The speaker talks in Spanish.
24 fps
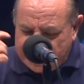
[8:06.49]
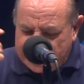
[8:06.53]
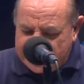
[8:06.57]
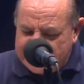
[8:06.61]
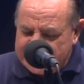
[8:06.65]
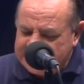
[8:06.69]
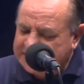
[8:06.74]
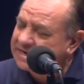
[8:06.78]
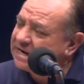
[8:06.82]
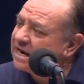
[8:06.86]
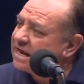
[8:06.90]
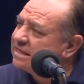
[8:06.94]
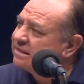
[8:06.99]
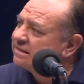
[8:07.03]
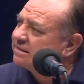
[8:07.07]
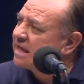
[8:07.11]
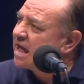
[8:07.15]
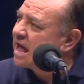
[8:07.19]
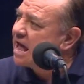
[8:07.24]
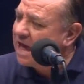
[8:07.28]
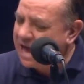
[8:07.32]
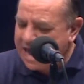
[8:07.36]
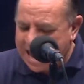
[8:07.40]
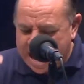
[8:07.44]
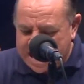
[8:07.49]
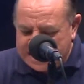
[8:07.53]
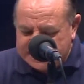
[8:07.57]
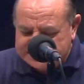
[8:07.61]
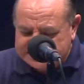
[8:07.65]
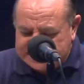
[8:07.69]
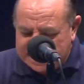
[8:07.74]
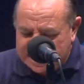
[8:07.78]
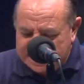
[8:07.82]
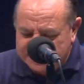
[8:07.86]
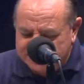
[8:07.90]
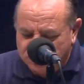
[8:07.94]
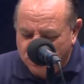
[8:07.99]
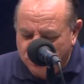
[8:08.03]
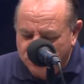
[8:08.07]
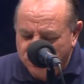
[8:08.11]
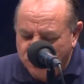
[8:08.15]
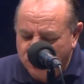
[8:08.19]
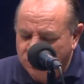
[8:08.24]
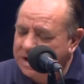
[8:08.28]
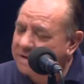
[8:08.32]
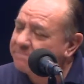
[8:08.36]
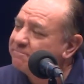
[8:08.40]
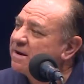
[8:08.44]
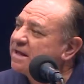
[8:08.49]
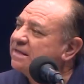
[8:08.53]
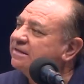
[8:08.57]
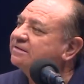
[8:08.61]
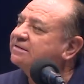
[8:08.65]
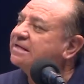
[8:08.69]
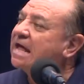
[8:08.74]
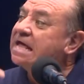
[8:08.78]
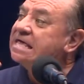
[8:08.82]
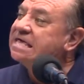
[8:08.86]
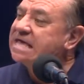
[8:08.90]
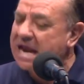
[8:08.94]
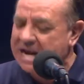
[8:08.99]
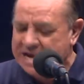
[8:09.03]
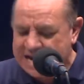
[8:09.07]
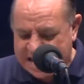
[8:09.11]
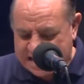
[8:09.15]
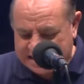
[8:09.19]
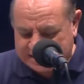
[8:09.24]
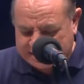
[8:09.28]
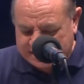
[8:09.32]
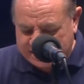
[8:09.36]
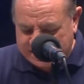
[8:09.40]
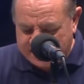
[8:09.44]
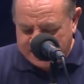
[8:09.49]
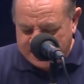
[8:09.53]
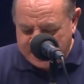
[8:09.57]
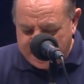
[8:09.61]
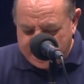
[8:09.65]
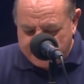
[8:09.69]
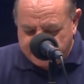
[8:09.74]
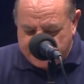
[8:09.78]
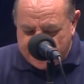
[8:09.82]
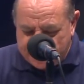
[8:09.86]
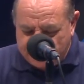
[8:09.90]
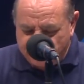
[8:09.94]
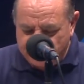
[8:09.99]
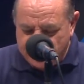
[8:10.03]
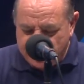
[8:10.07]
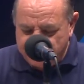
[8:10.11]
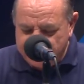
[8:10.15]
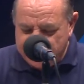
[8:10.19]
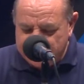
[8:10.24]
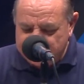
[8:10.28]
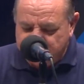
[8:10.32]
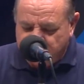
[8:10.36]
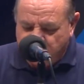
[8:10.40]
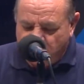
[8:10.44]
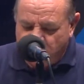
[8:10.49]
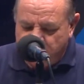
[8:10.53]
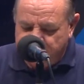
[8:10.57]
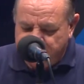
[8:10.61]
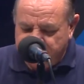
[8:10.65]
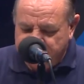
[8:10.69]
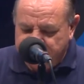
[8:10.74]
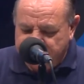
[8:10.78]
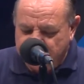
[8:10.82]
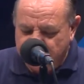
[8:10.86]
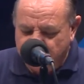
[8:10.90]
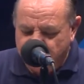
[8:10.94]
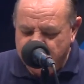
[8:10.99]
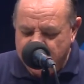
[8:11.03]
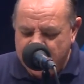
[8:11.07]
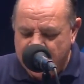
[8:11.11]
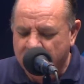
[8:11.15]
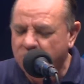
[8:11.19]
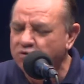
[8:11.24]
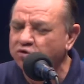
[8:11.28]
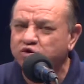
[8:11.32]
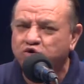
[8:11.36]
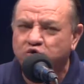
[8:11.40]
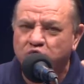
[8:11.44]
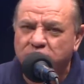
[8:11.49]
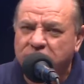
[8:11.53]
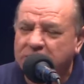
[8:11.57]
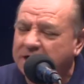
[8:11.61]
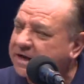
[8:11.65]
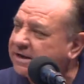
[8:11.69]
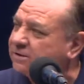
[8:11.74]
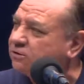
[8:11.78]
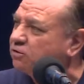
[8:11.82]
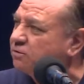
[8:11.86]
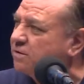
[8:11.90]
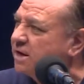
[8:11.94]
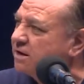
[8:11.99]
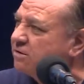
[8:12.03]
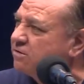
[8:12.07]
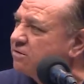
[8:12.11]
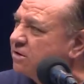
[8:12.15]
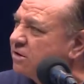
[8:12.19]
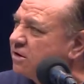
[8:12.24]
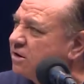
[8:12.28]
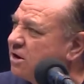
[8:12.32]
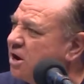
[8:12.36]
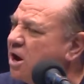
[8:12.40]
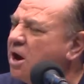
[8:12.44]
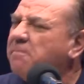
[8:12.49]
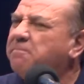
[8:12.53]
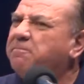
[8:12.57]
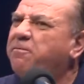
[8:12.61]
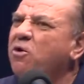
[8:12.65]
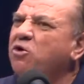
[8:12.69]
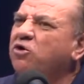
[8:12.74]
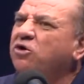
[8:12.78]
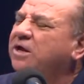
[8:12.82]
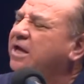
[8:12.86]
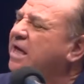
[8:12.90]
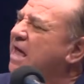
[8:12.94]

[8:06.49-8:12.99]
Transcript: en renta e instalación de una pantalla LED para un evento de una consulta que tuvieron. ¿Por